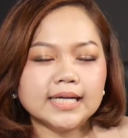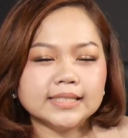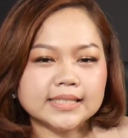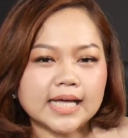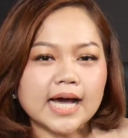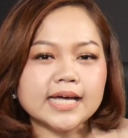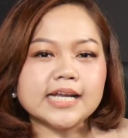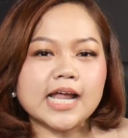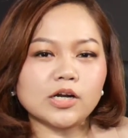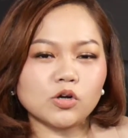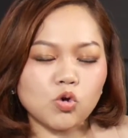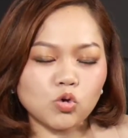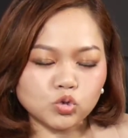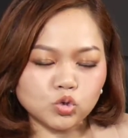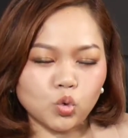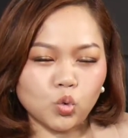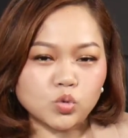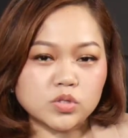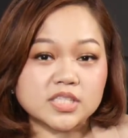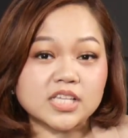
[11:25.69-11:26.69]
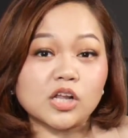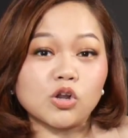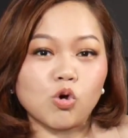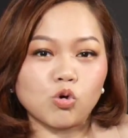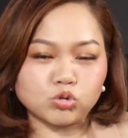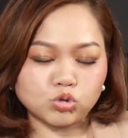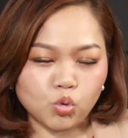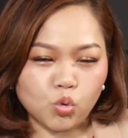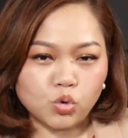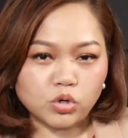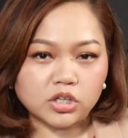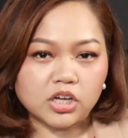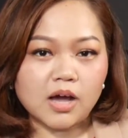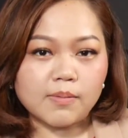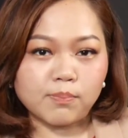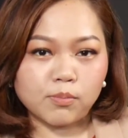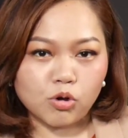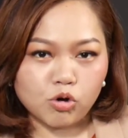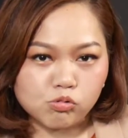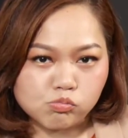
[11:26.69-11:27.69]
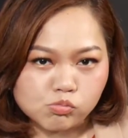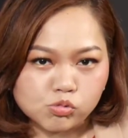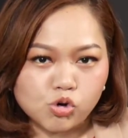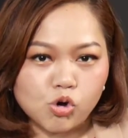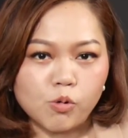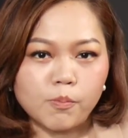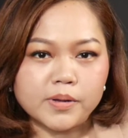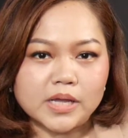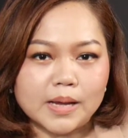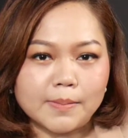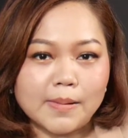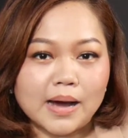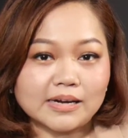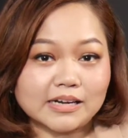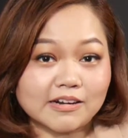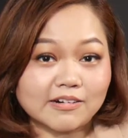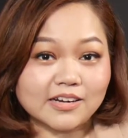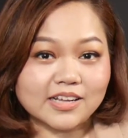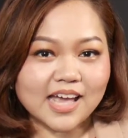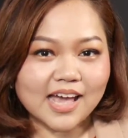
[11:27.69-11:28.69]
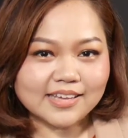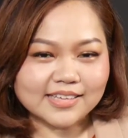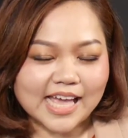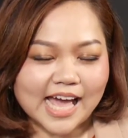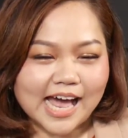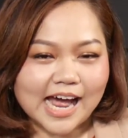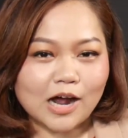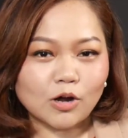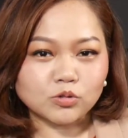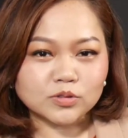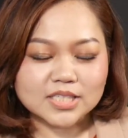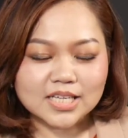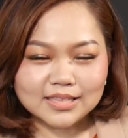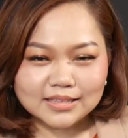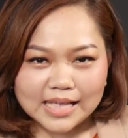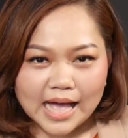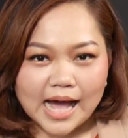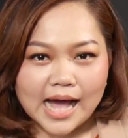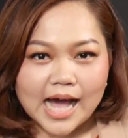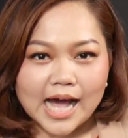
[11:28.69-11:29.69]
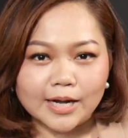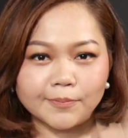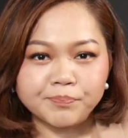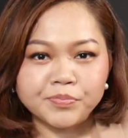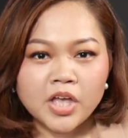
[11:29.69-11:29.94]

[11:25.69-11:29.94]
ถ้านักลงทุนจะลงทุนกับกลุ่มโรงพยาบาลในระยะยาวทิศทาง